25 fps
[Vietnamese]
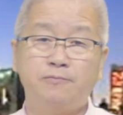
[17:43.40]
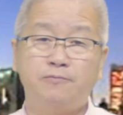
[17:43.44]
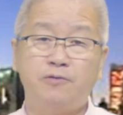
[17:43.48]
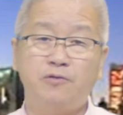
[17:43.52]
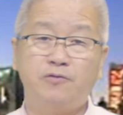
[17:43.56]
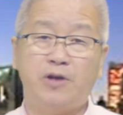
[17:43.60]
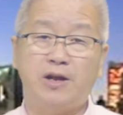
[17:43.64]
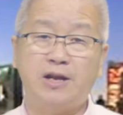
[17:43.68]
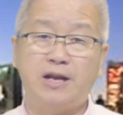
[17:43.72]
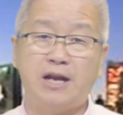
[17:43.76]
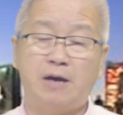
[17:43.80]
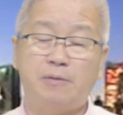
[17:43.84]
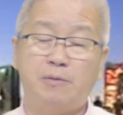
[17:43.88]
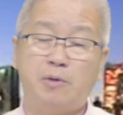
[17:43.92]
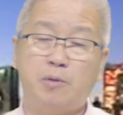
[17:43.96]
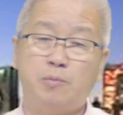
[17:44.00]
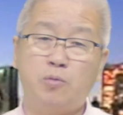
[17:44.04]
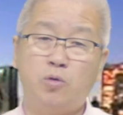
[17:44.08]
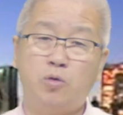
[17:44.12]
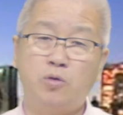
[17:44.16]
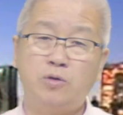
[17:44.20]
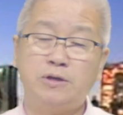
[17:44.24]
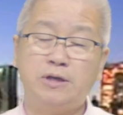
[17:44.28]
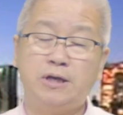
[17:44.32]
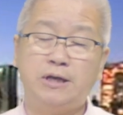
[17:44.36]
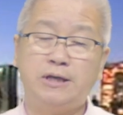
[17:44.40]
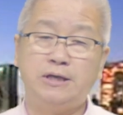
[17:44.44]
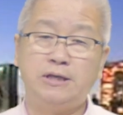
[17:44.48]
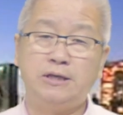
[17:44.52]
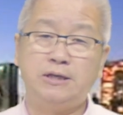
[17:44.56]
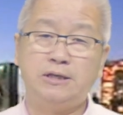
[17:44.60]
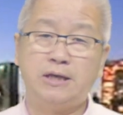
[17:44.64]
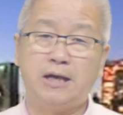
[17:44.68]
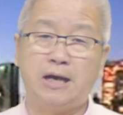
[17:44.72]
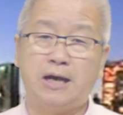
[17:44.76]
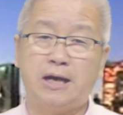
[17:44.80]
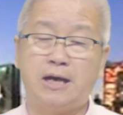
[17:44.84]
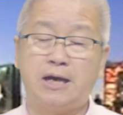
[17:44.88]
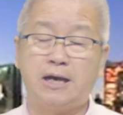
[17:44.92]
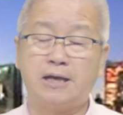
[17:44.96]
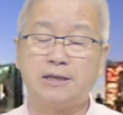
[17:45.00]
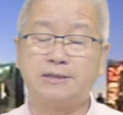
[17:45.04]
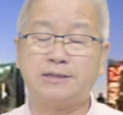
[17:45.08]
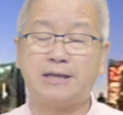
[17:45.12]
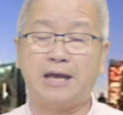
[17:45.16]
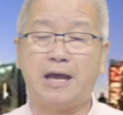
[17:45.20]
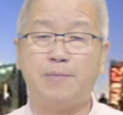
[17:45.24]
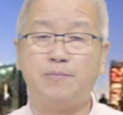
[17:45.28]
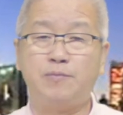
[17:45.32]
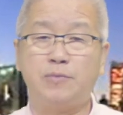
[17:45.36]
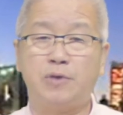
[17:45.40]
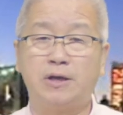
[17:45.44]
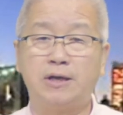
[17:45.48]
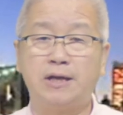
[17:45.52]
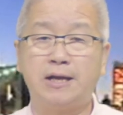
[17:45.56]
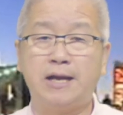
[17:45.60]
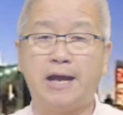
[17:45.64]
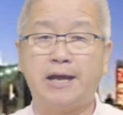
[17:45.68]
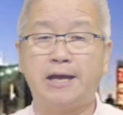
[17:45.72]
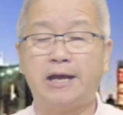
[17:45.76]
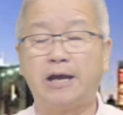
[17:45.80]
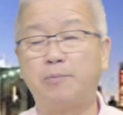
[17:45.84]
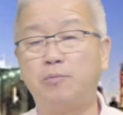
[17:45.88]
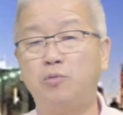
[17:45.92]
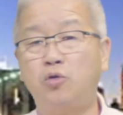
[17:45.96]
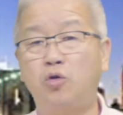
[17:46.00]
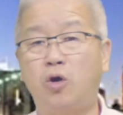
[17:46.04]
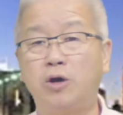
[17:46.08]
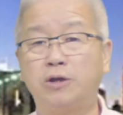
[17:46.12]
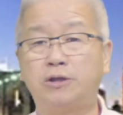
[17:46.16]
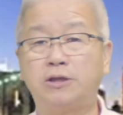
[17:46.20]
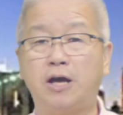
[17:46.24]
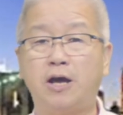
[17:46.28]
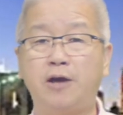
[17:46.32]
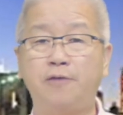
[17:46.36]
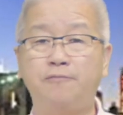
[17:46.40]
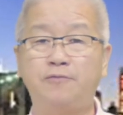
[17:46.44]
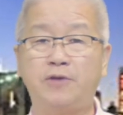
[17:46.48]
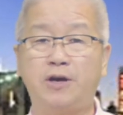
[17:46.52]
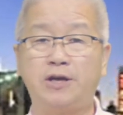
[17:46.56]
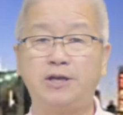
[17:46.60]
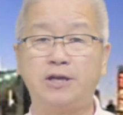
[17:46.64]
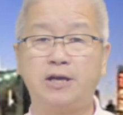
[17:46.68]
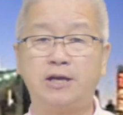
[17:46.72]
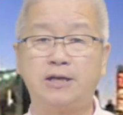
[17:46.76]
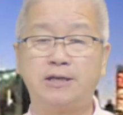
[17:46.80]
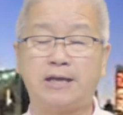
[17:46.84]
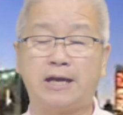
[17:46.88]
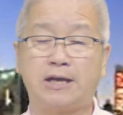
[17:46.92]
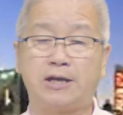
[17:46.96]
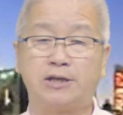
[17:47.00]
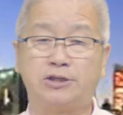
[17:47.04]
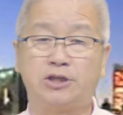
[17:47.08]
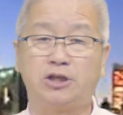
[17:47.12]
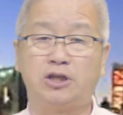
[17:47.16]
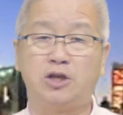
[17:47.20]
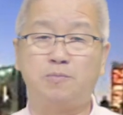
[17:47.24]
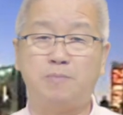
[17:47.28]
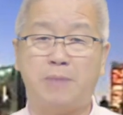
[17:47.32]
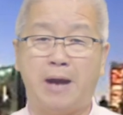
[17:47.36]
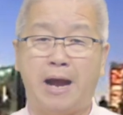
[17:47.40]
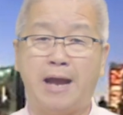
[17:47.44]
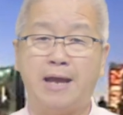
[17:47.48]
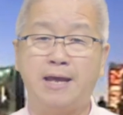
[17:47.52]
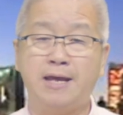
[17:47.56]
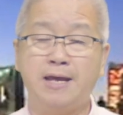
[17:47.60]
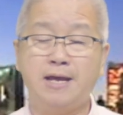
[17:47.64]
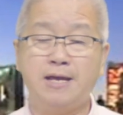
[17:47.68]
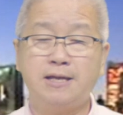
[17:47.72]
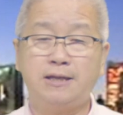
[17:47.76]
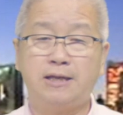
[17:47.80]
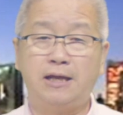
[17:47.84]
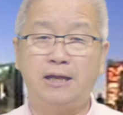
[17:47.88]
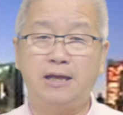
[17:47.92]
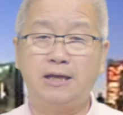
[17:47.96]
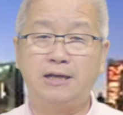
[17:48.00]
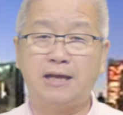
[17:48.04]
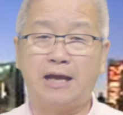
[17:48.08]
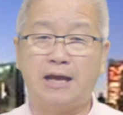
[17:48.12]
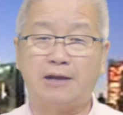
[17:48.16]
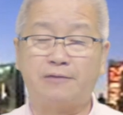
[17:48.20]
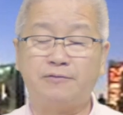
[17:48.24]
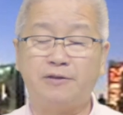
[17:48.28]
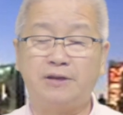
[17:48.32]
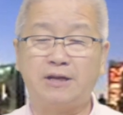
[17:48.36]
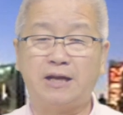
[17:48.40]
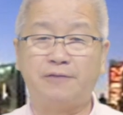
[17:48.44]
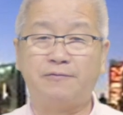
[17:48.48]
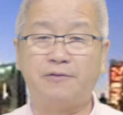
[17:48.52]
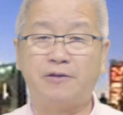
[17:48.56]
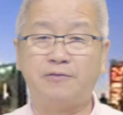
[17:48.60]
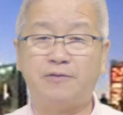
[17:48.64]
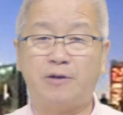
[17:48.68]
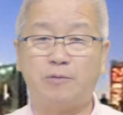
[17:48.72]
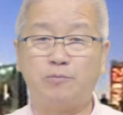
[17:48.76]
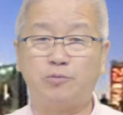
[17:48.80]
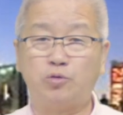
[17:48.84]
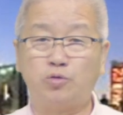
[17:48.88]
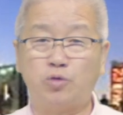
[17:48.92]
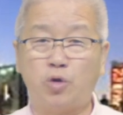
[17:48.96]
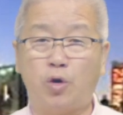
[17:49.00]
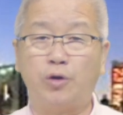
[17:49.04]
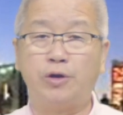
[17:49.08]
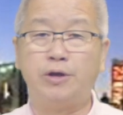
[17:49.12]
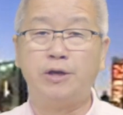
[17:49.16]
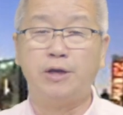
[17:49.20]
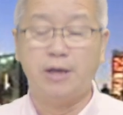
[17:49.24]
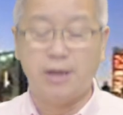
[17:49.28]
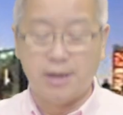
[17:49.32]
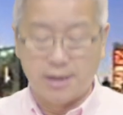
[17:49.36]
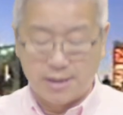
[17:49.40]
Quý vị nào mà muốn đi à, xem những cái này, hoặc muốn hỏi thêm về những cái cơ sở thương mại thì liên lạc với lại văn phòng chúng tôi.